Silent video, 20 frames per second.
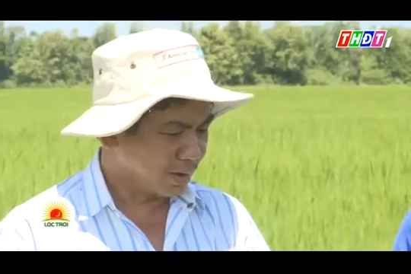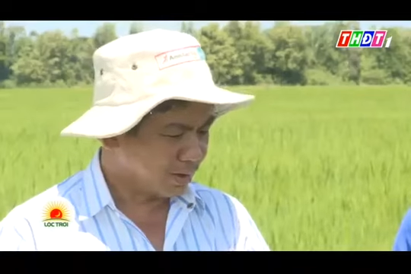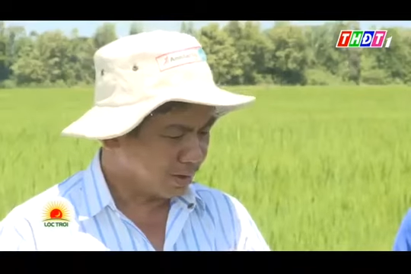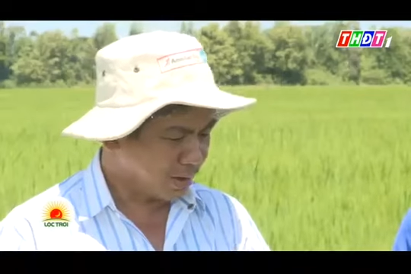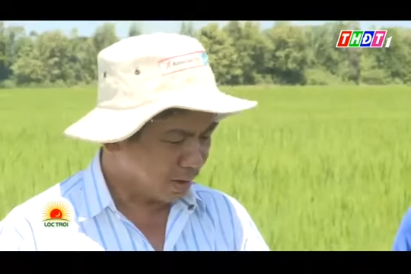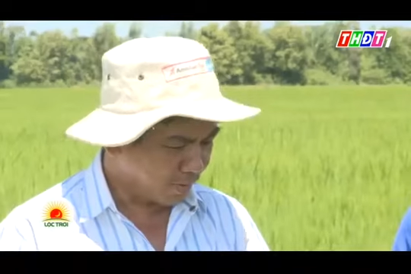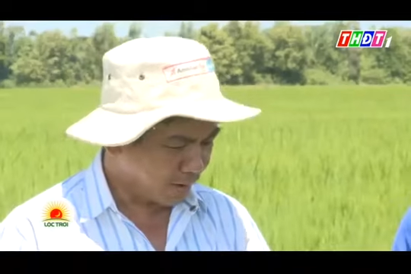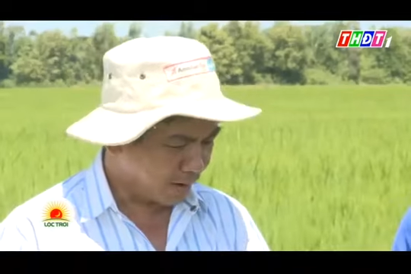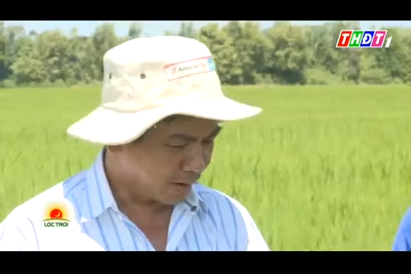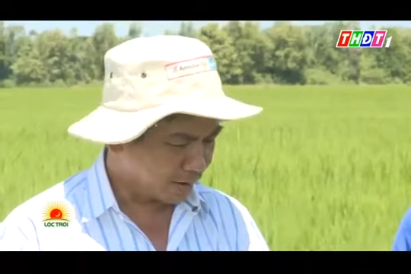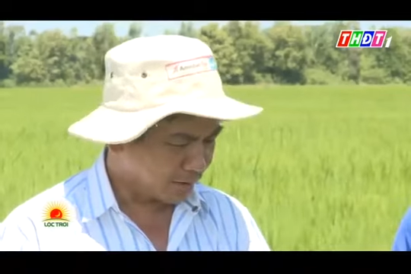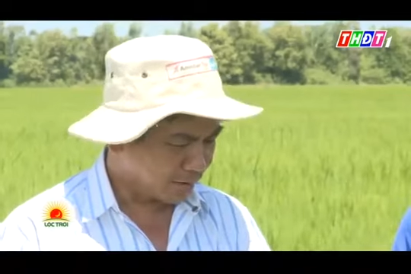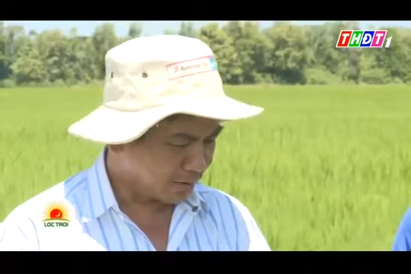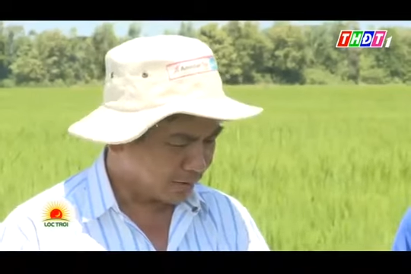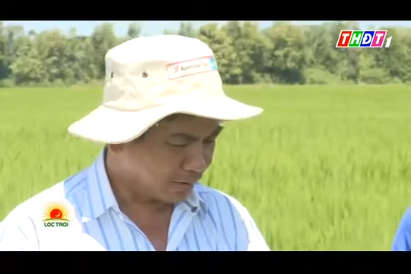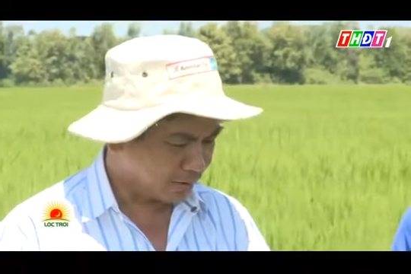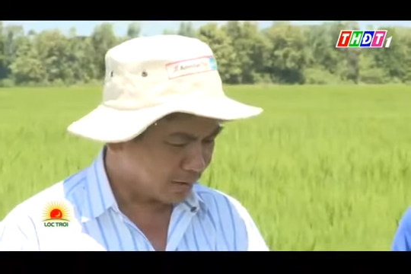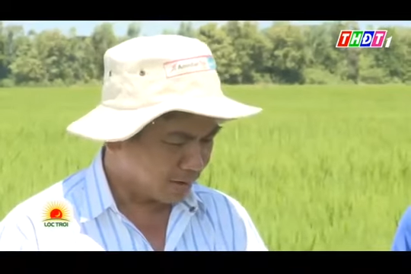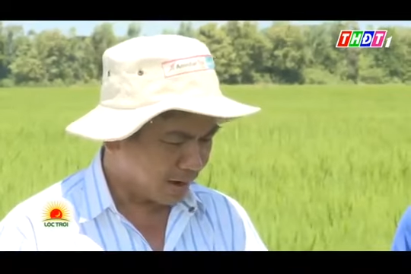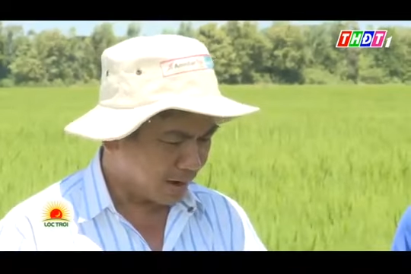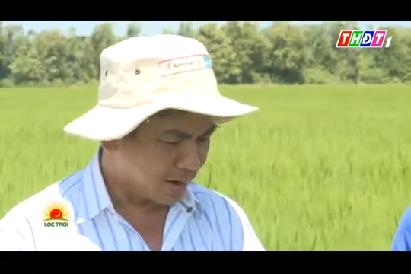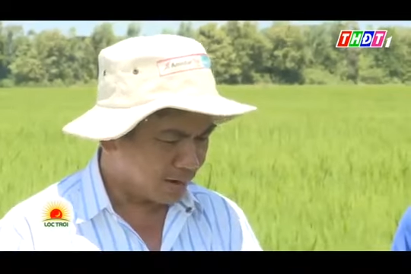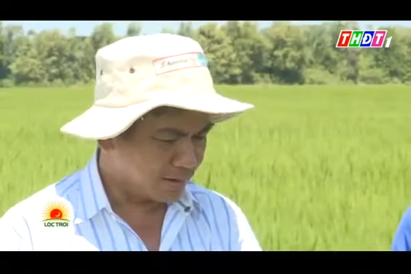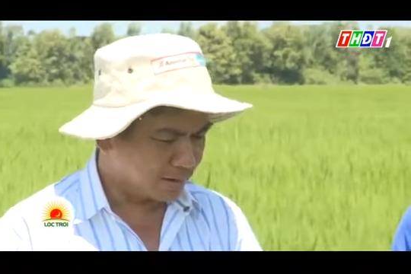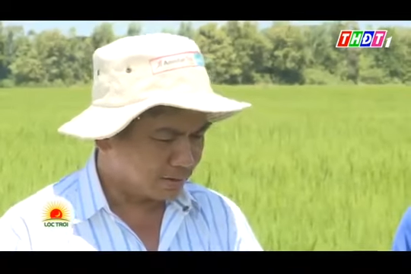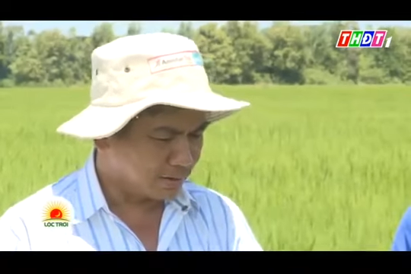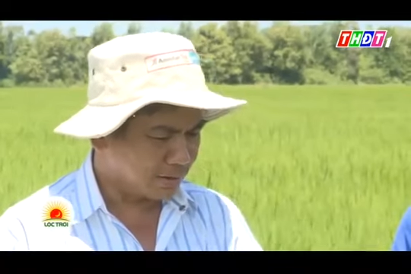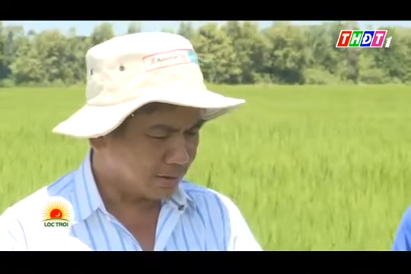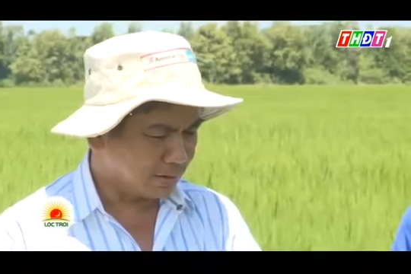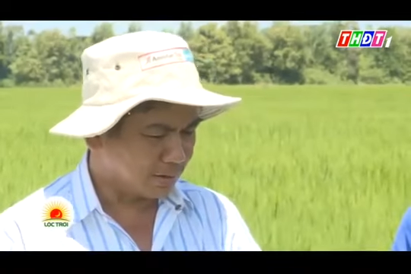nhưng mà từ
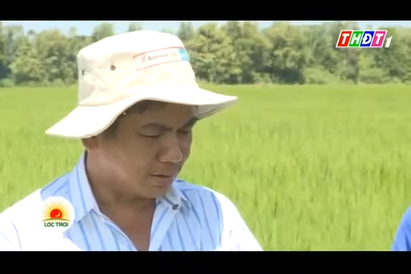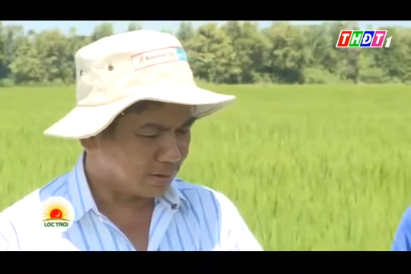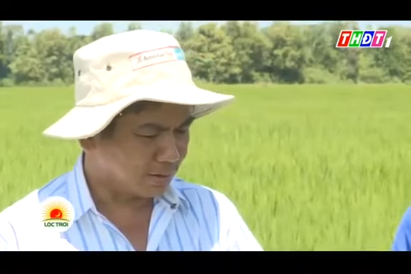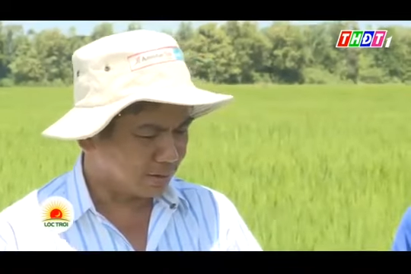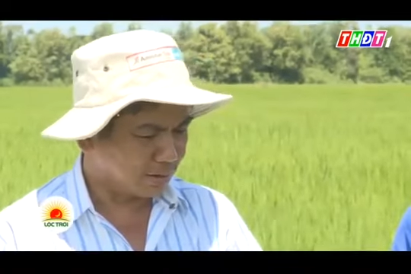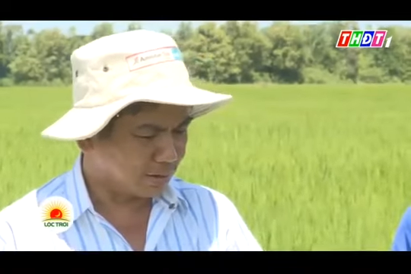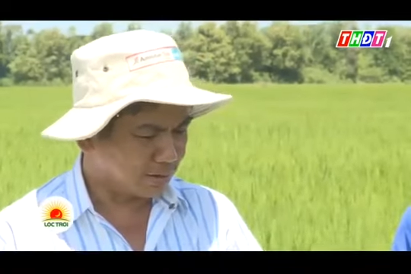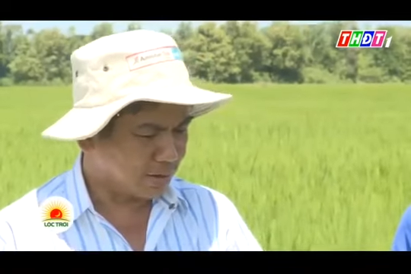đây thì ờ,